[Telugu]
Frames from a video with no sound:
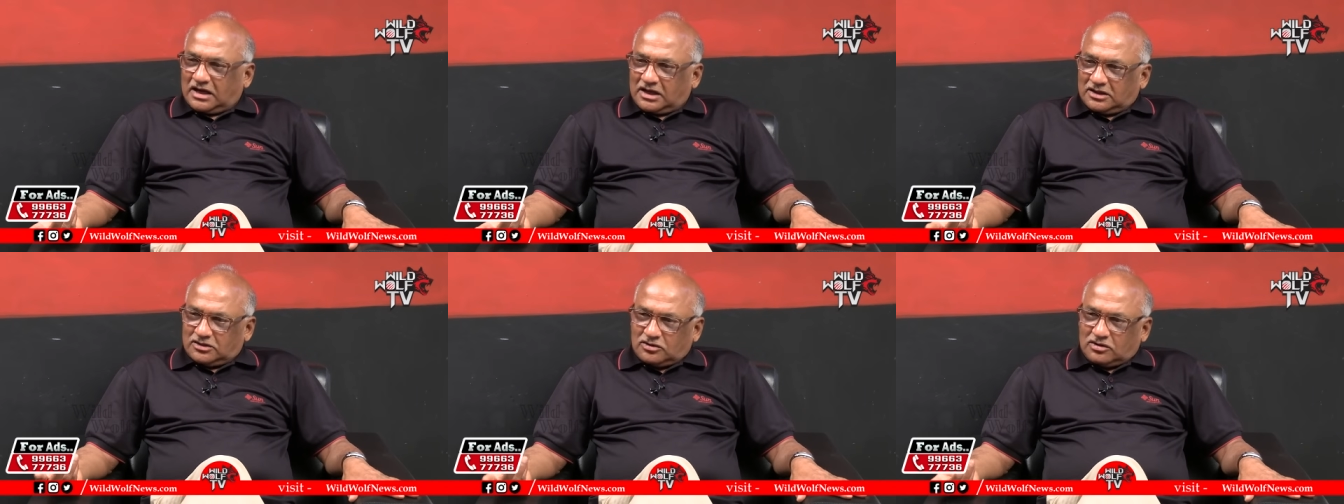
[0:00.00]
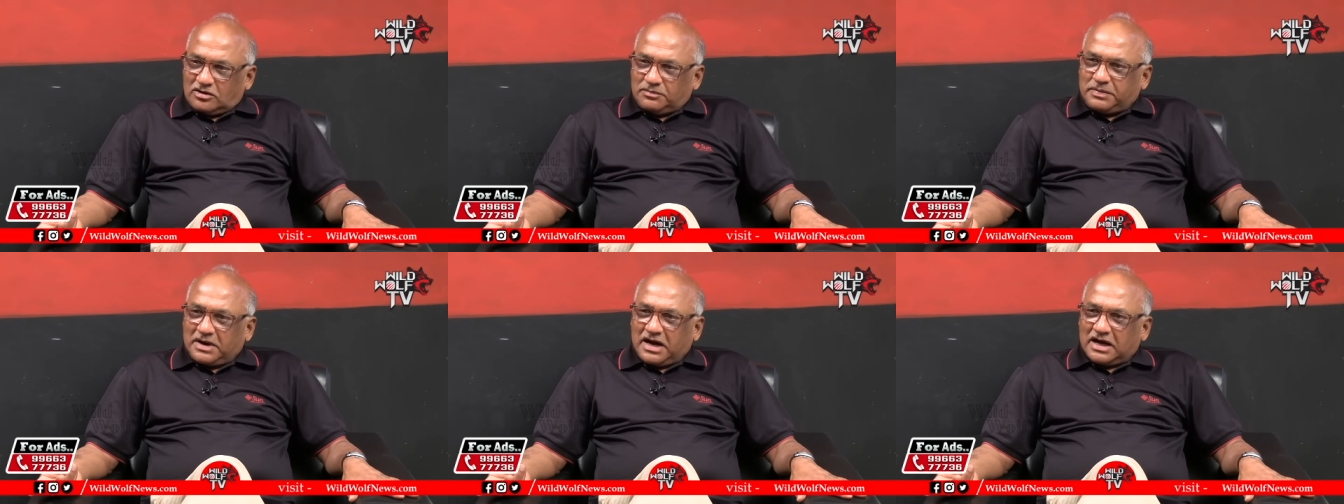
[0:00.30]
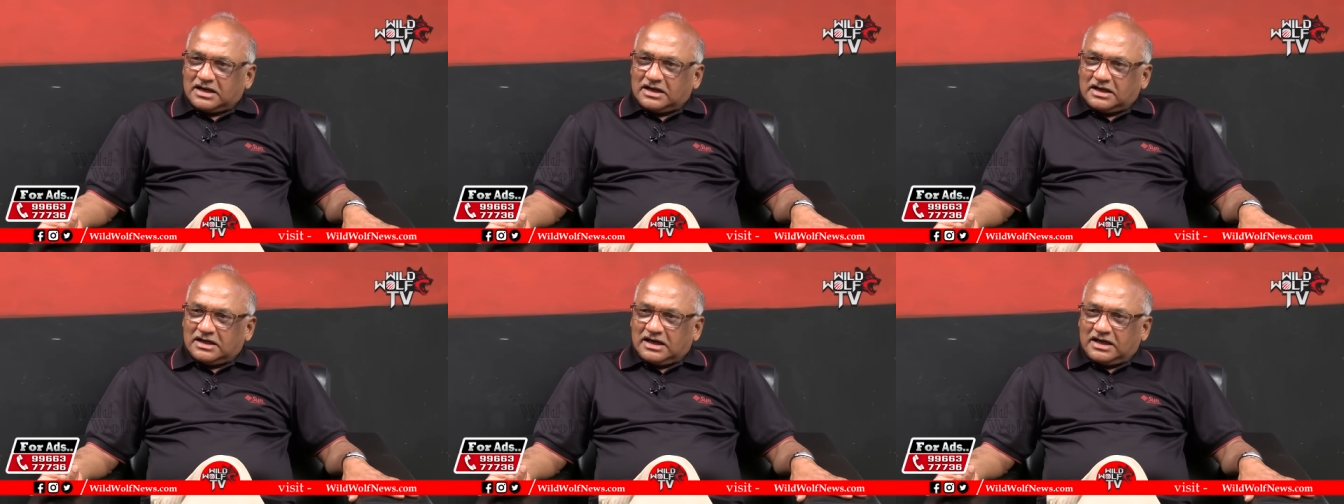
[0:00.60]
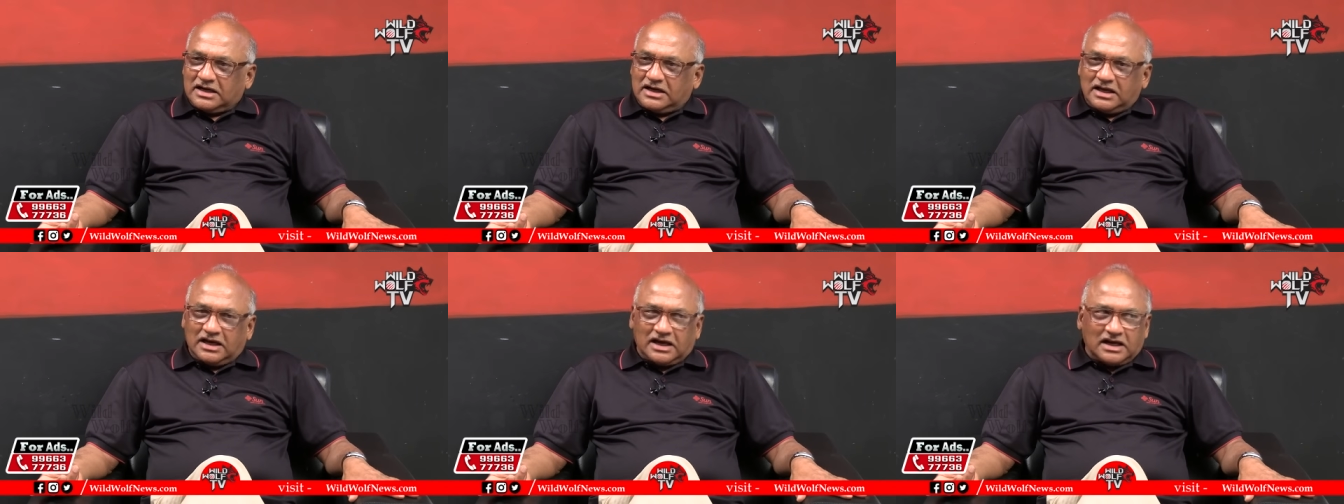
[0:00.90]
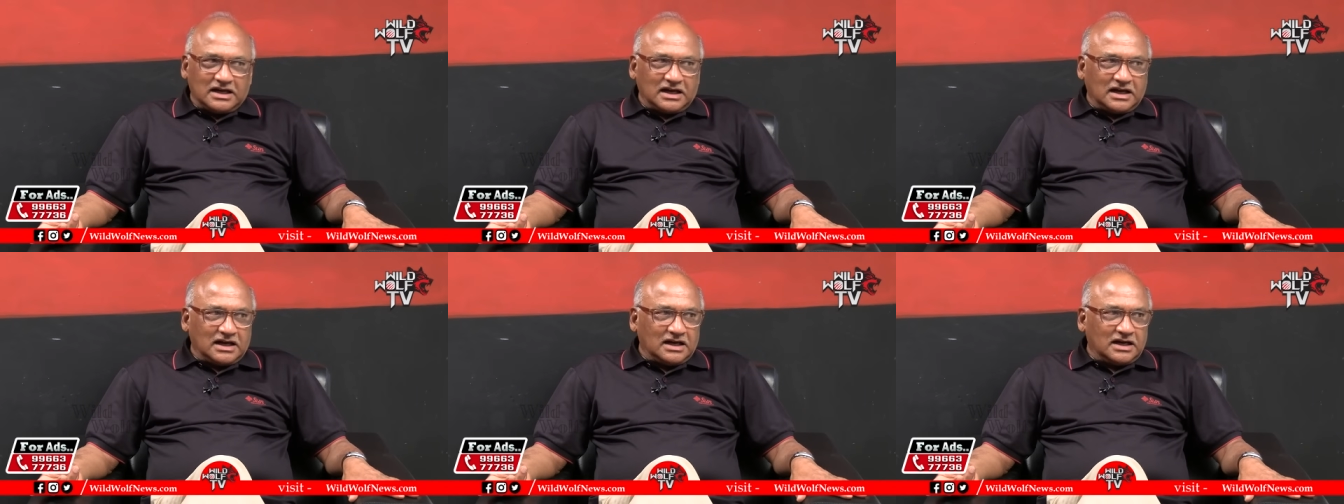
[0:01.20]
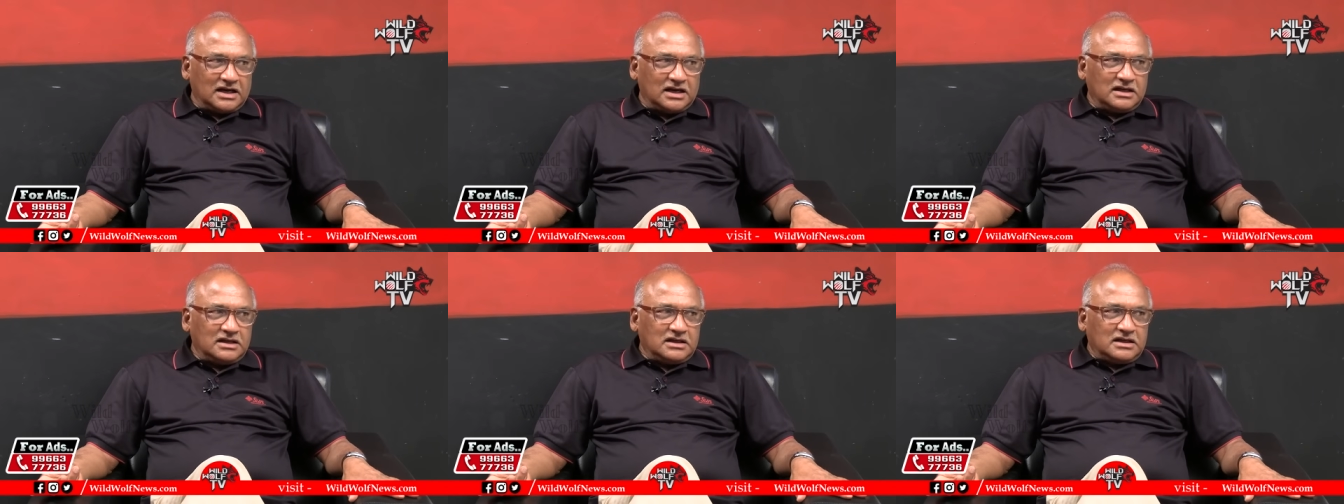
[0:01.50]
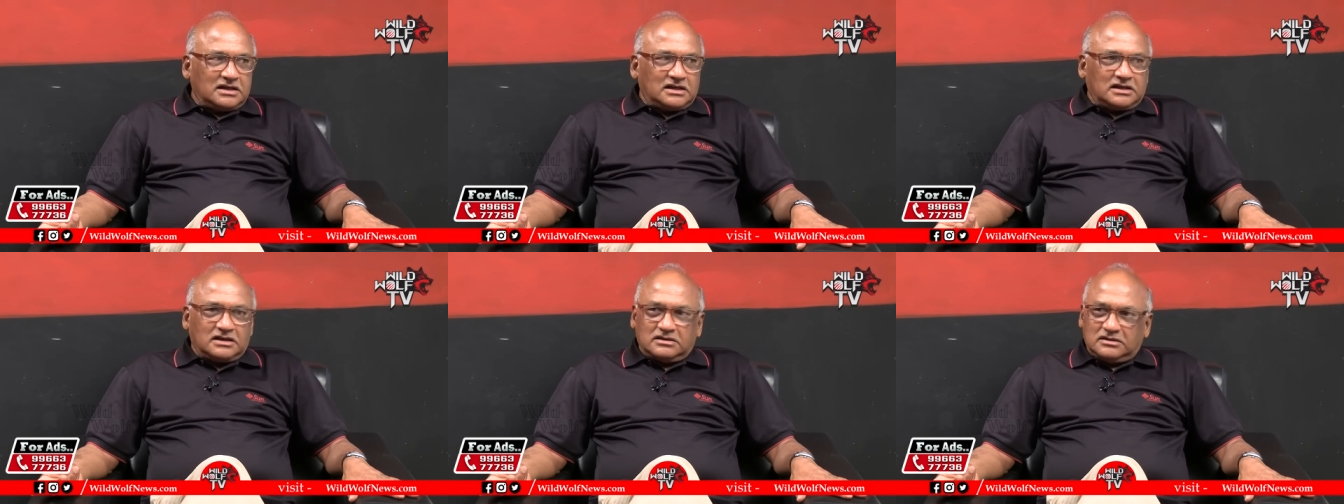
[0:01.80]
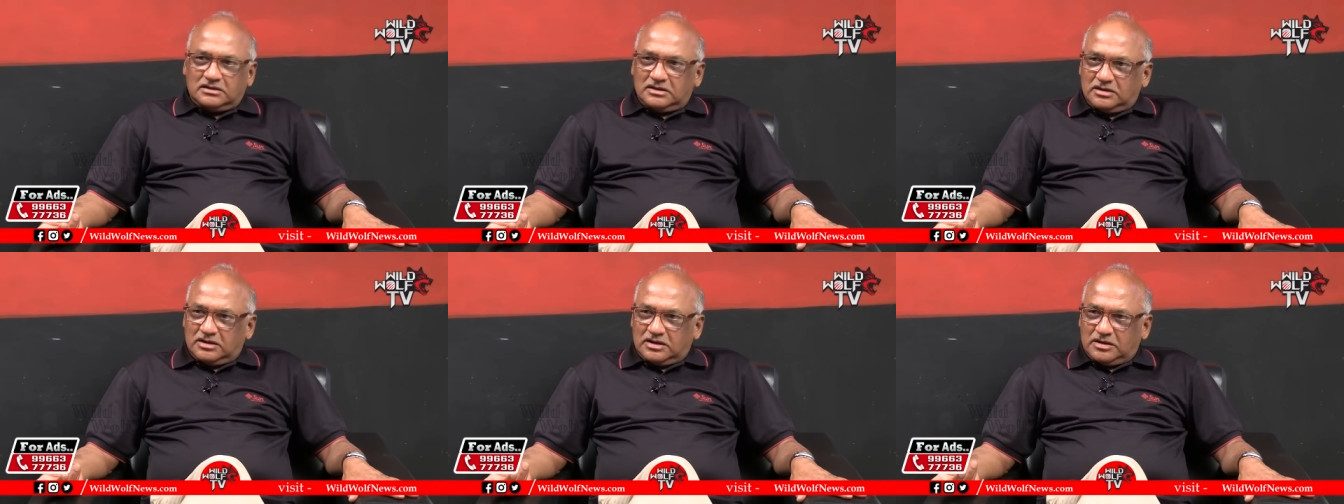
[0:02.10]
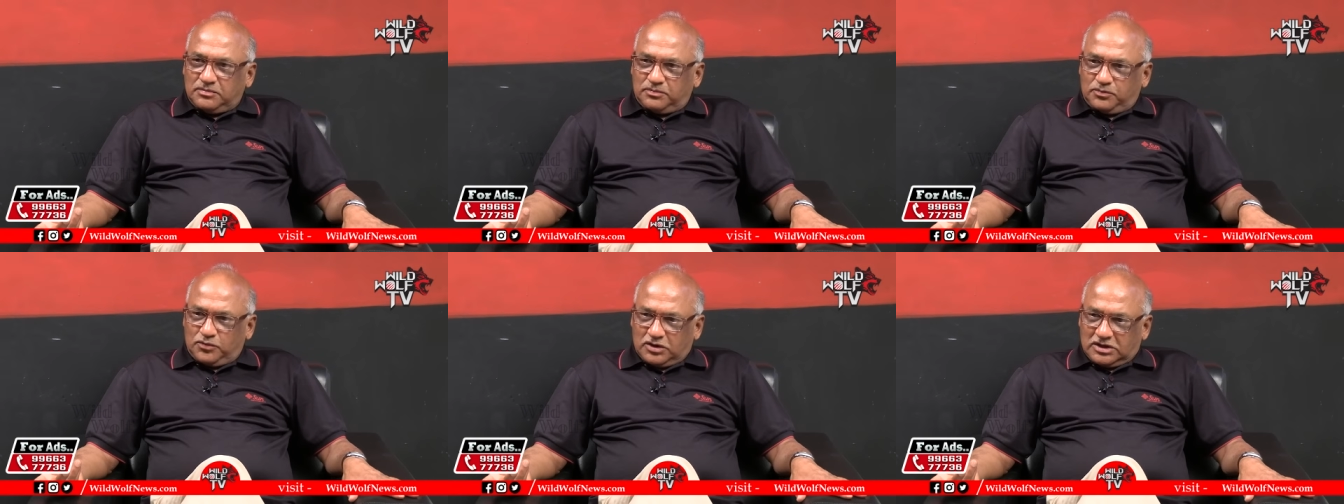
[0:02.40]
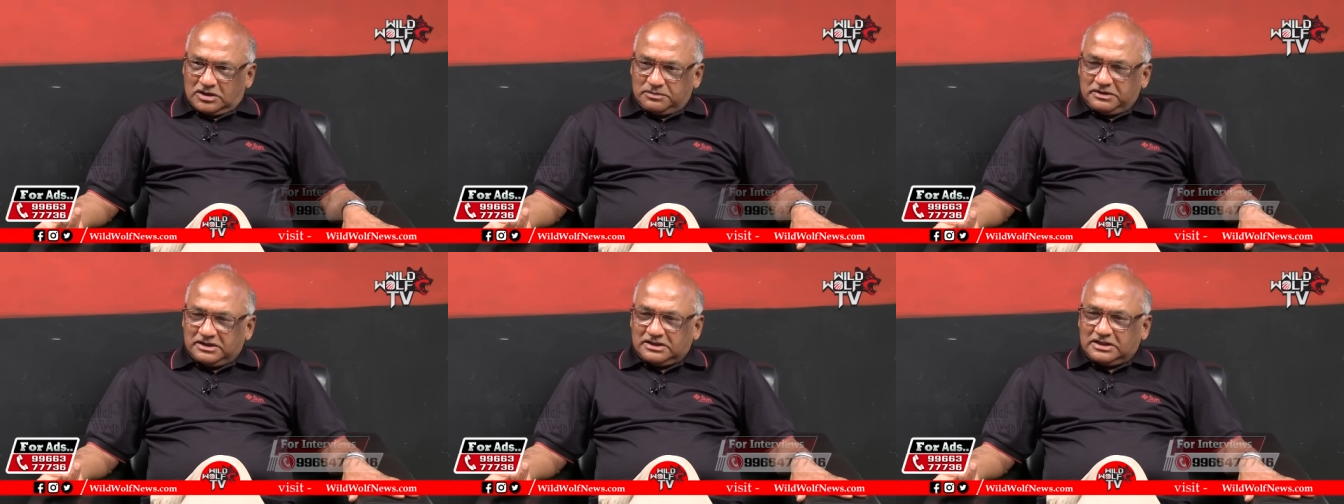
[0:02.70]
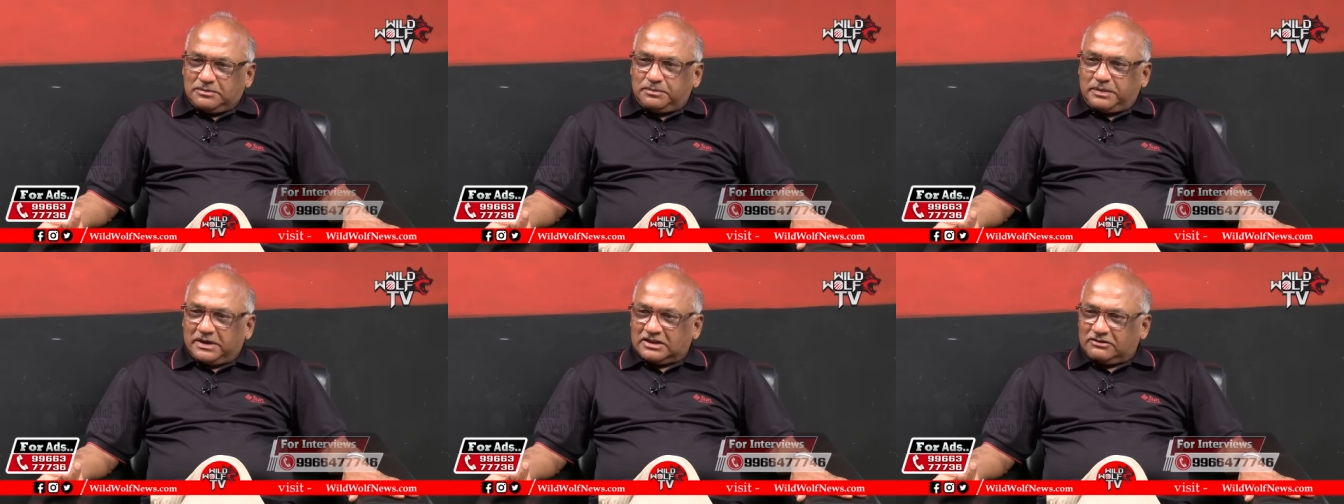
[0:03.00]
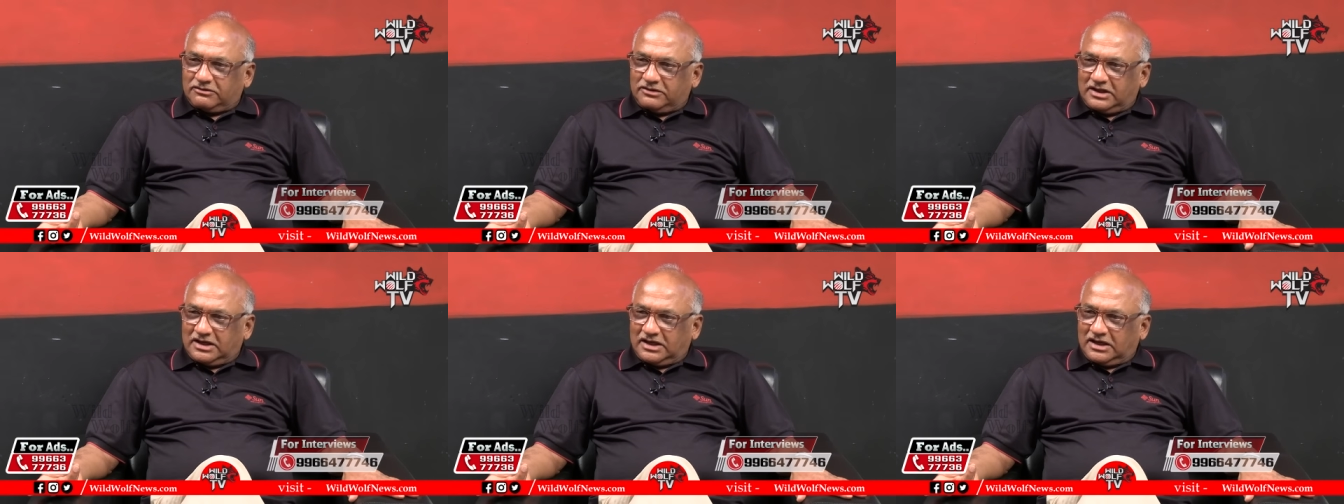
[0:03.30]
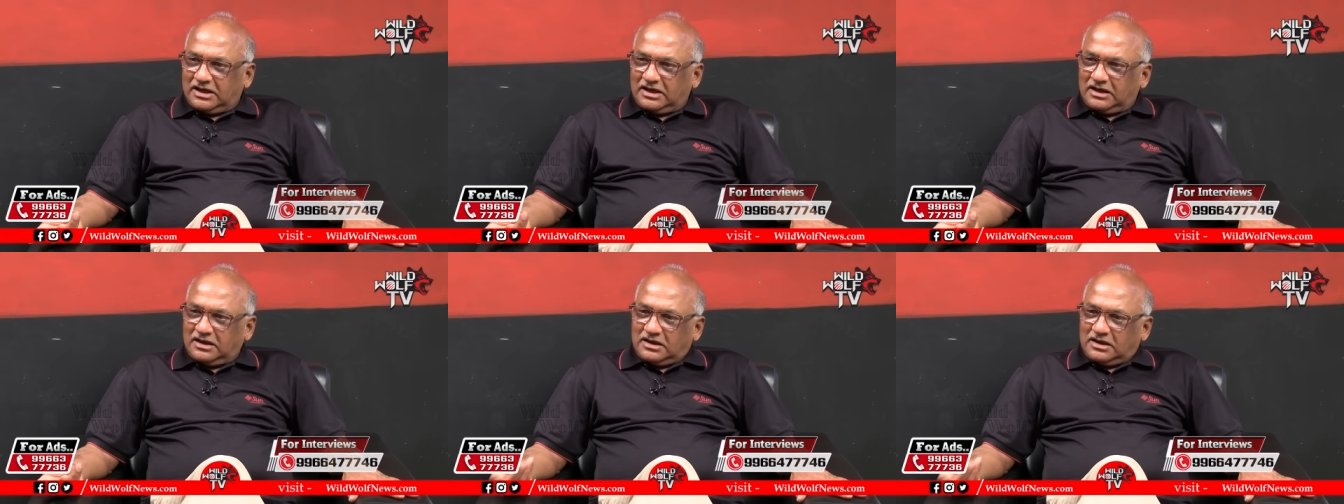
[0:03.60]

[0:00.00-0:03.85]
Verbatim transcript: అందులో భాగంగానే ఆయన ఈ ముఖ్యమంత్రి పదవిని